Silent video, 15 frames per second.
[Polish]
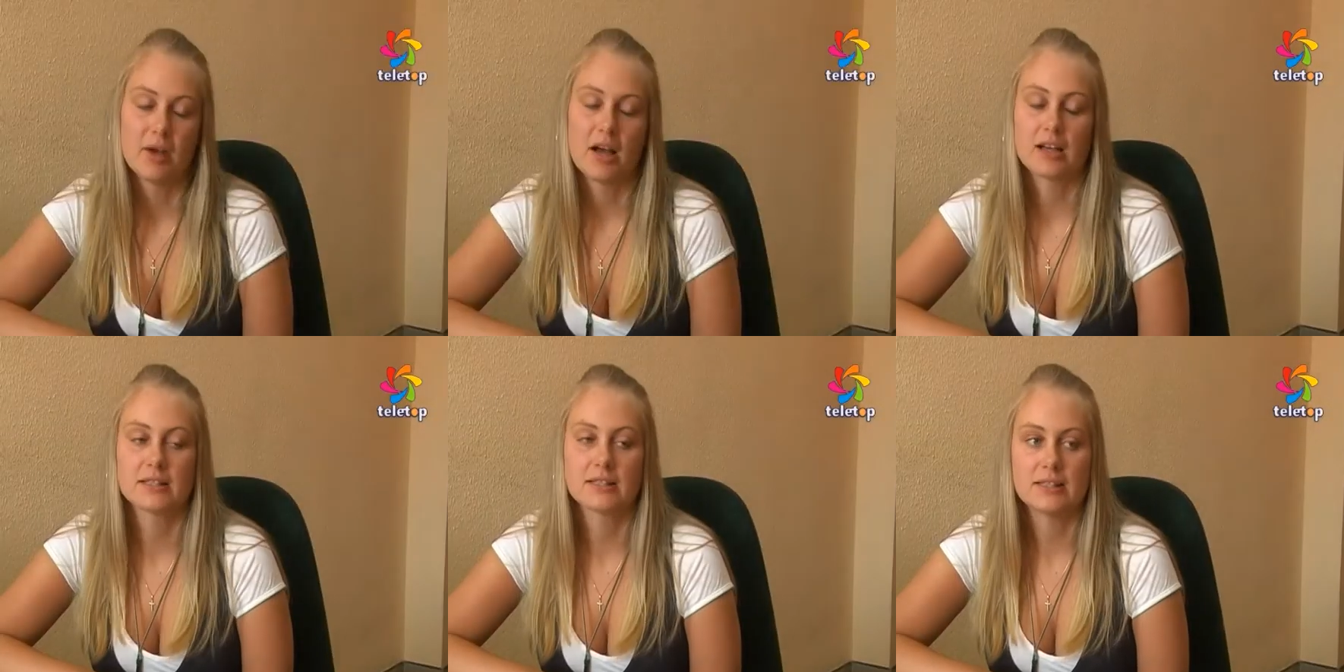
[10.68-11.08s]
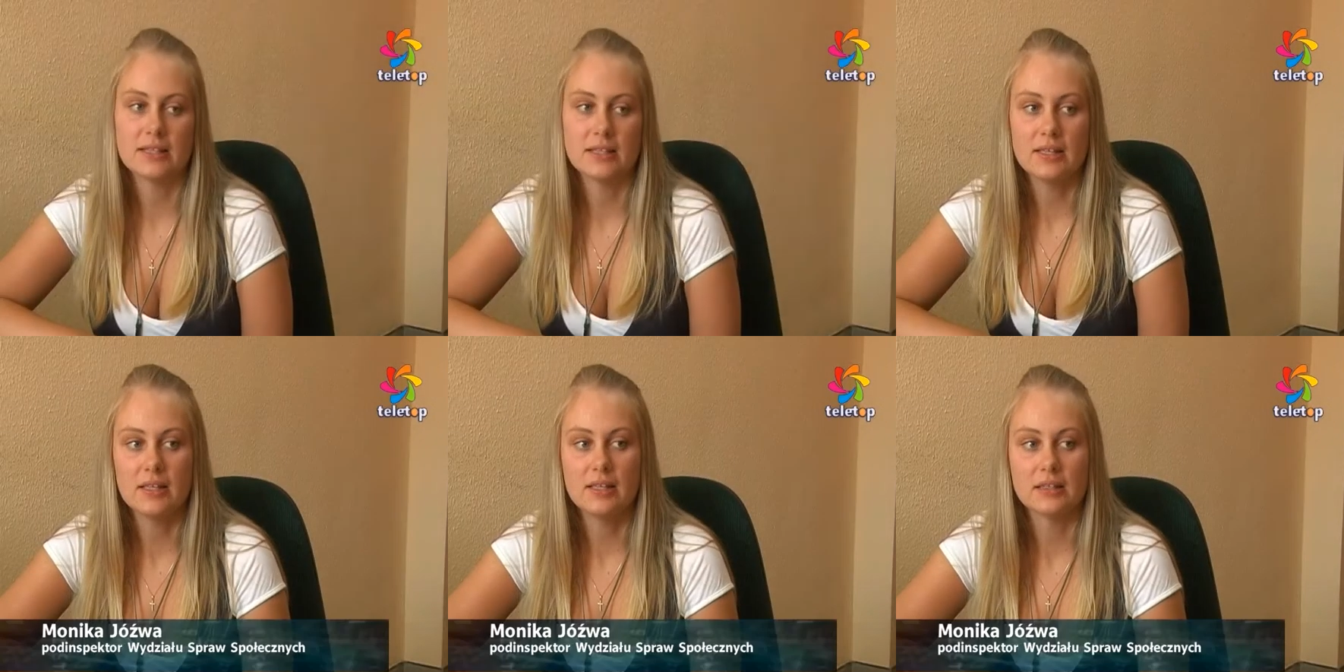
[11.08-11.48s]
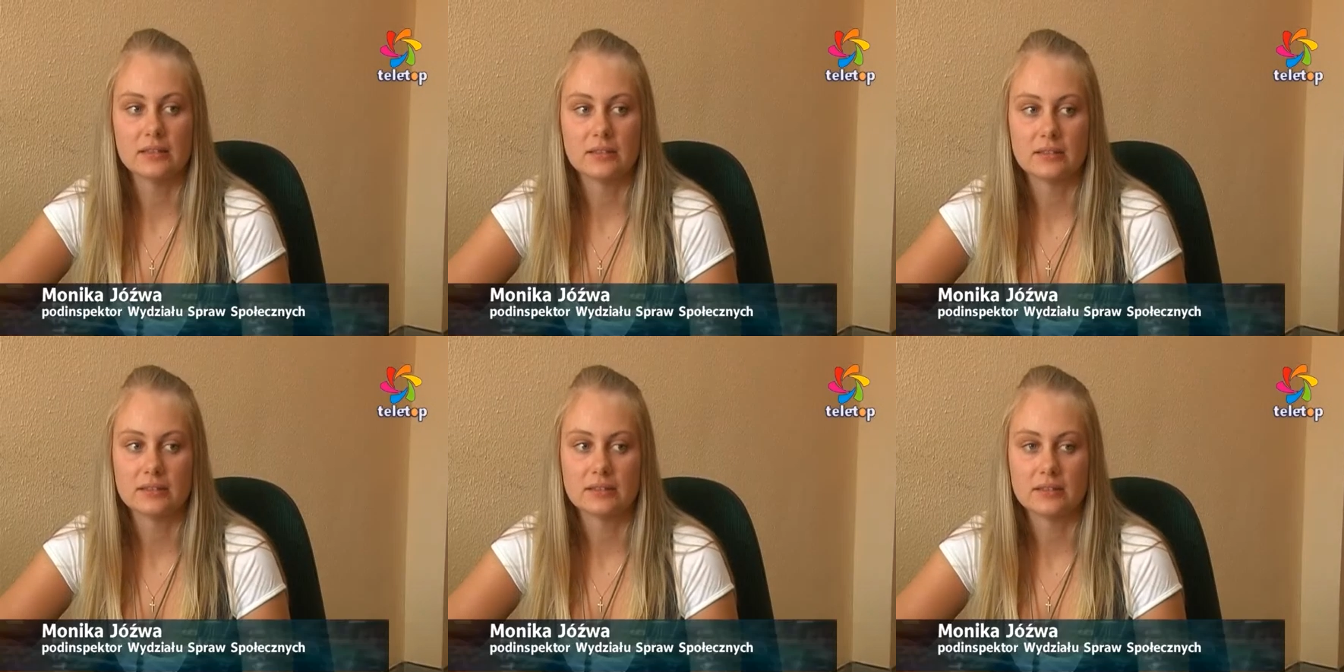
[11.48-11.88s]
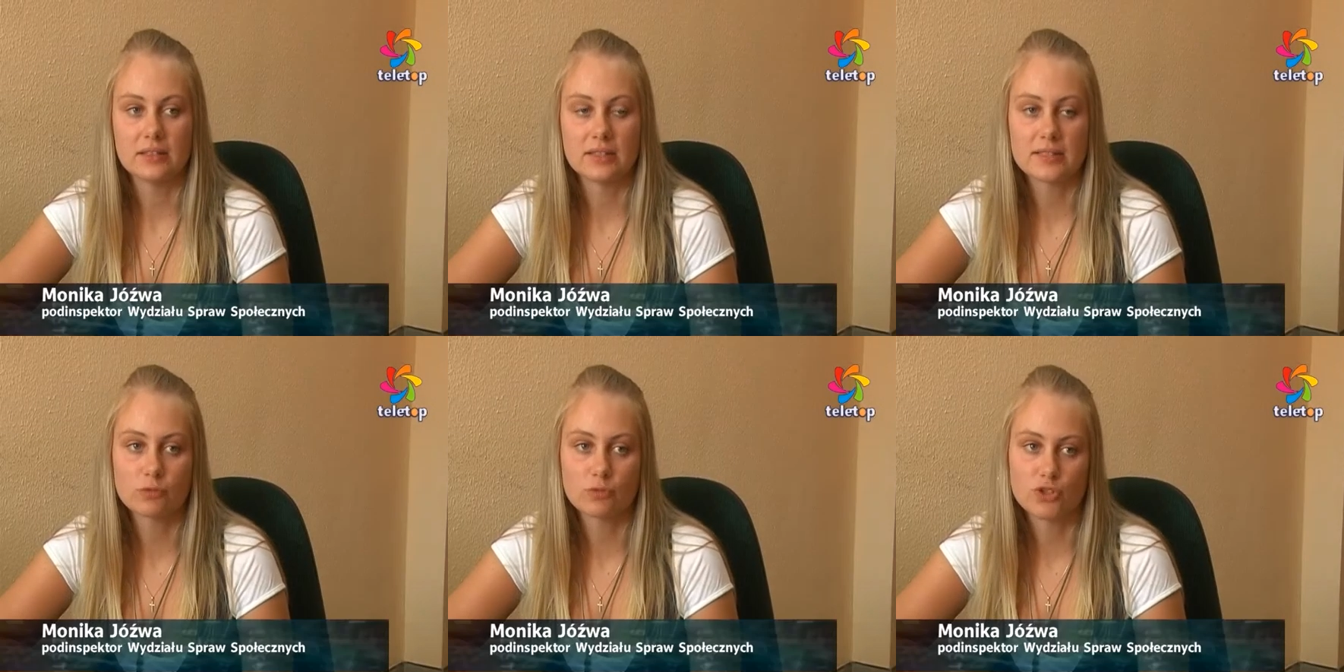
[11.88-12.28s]
akcji y,
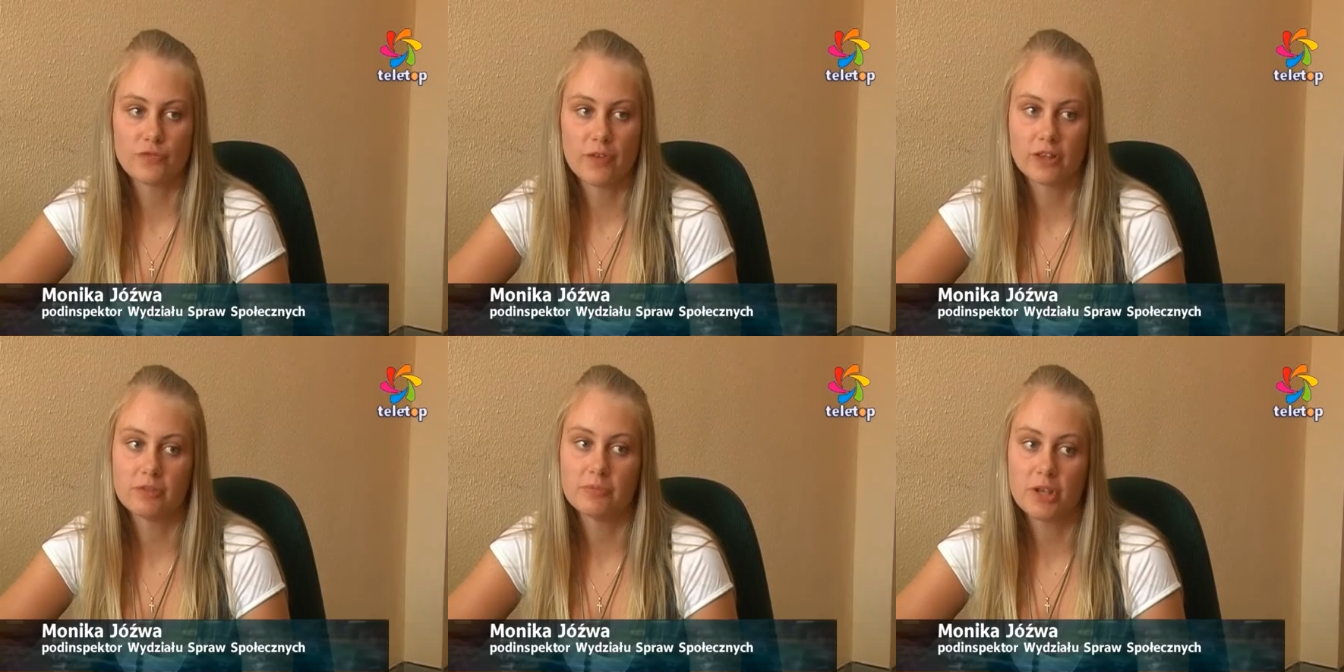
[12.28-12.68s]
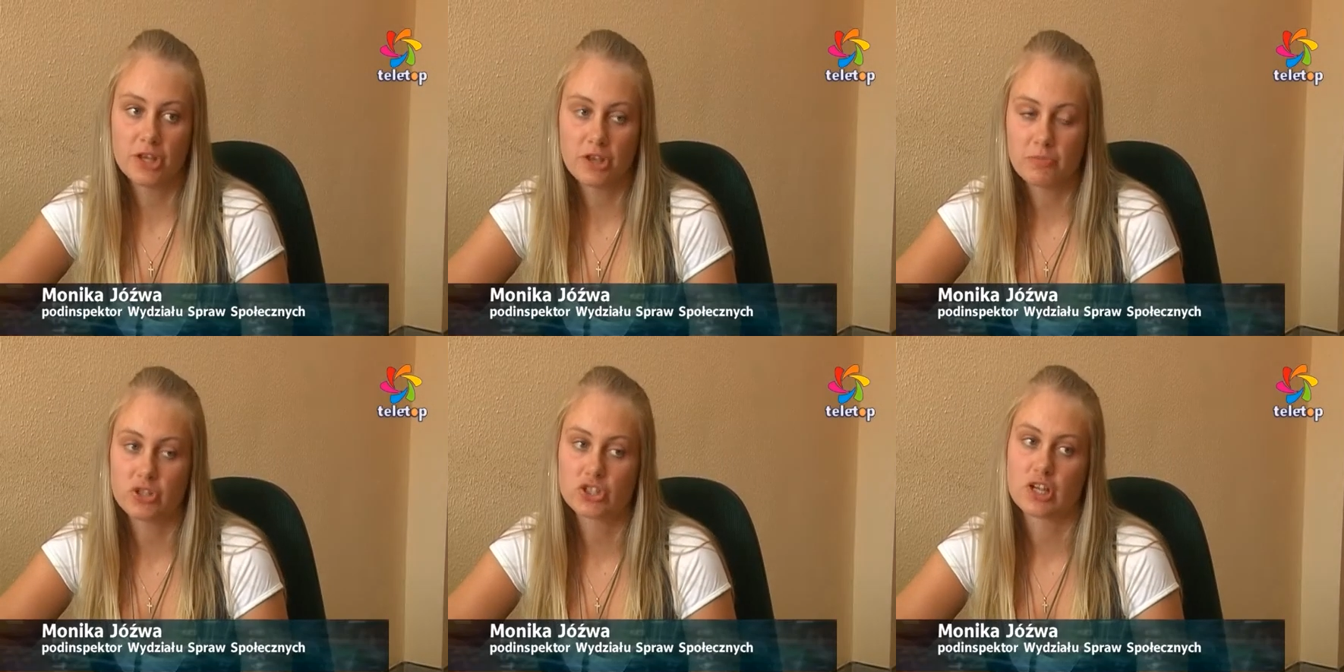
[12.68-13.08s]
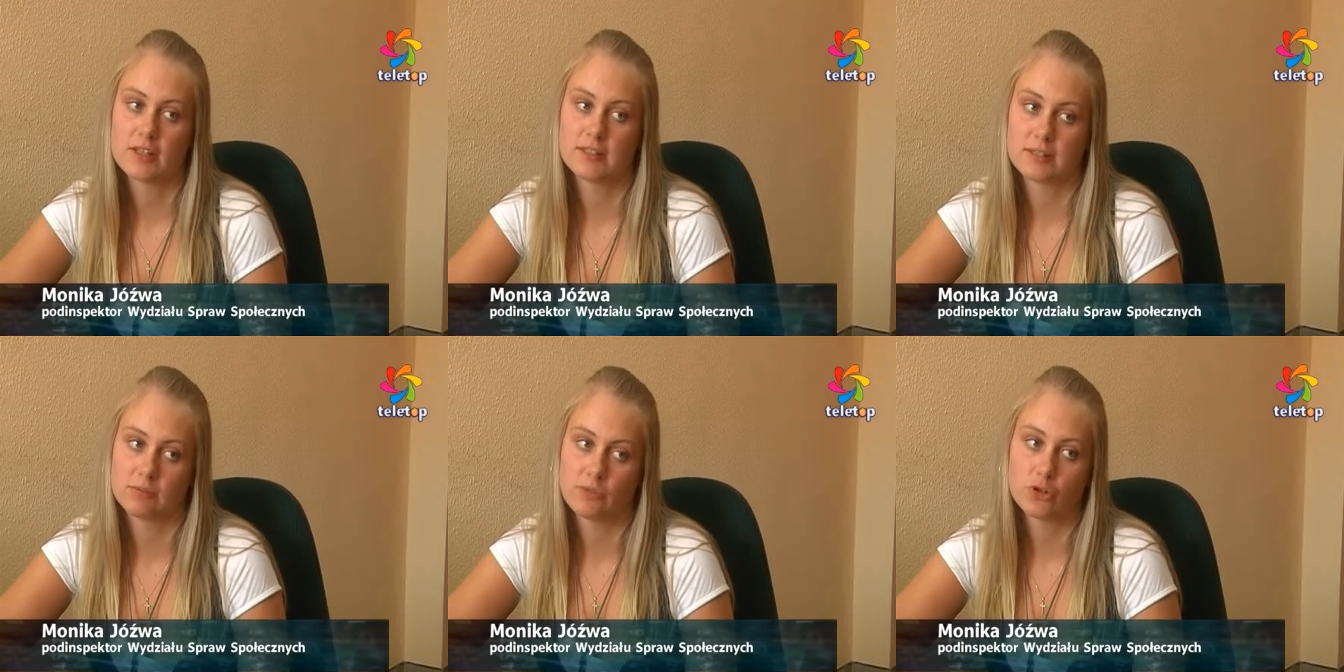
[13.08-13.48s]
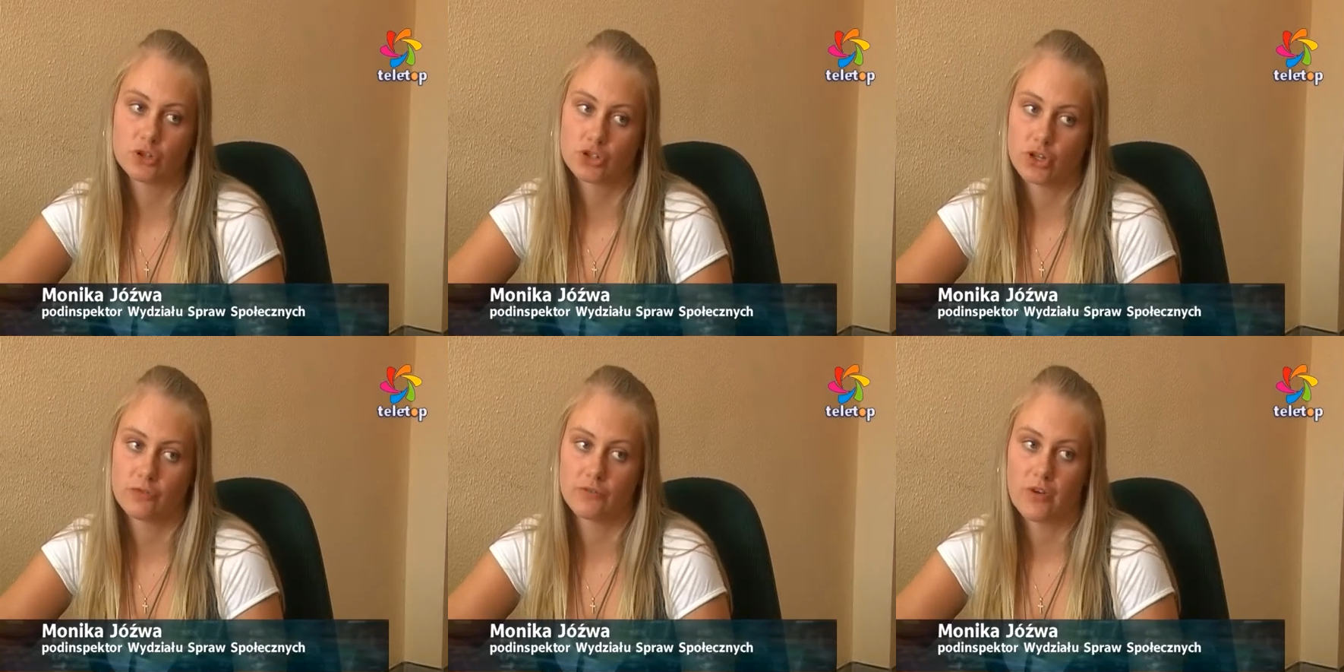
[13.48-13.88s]
jest uświadomienie mieszkańcom
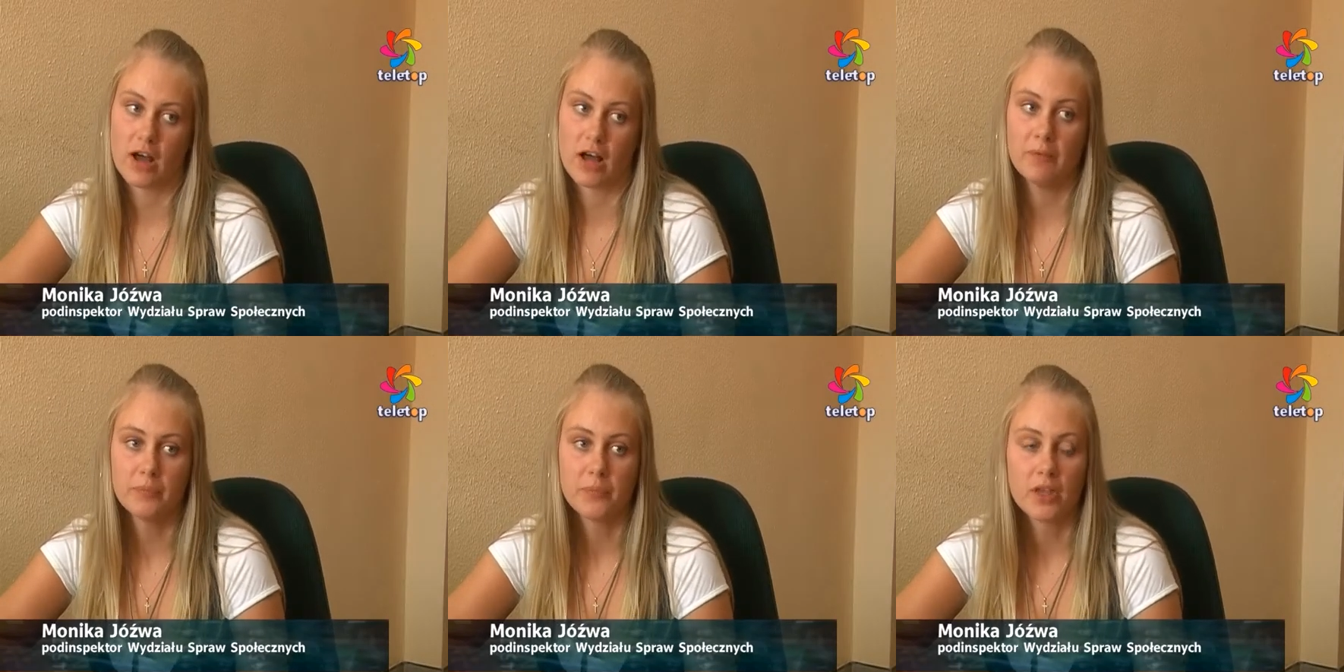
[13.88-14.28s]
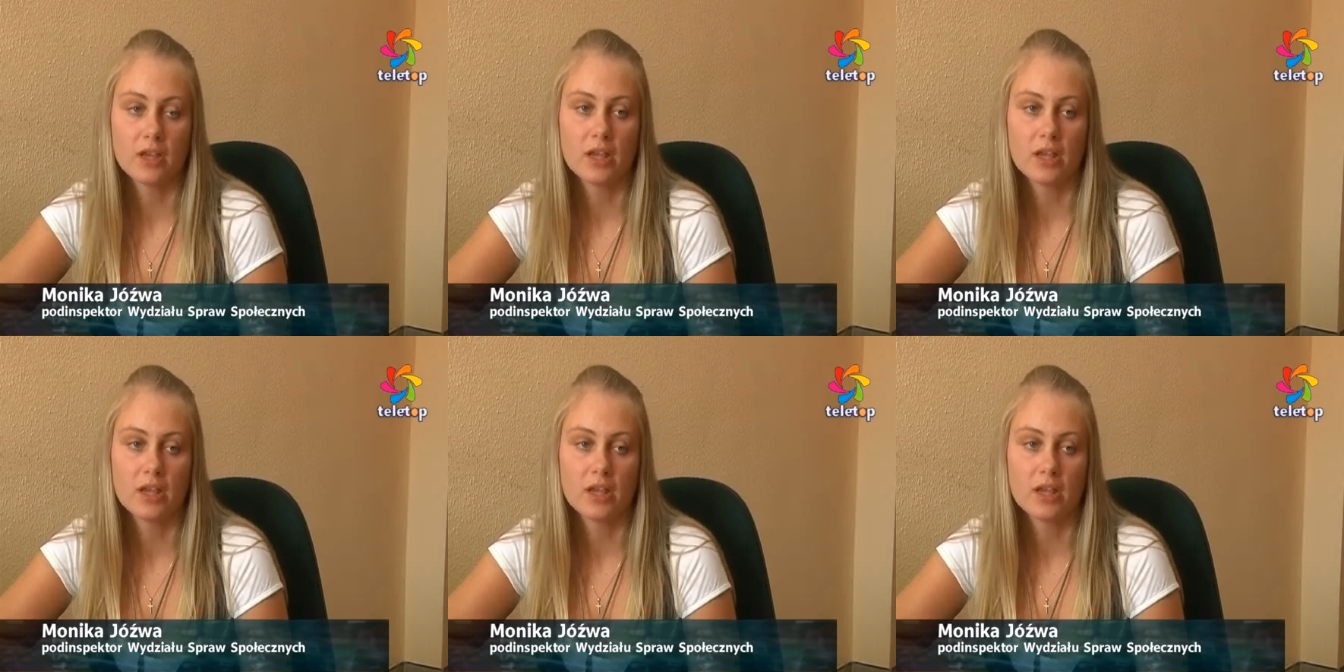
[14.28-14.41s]
Gorzowa,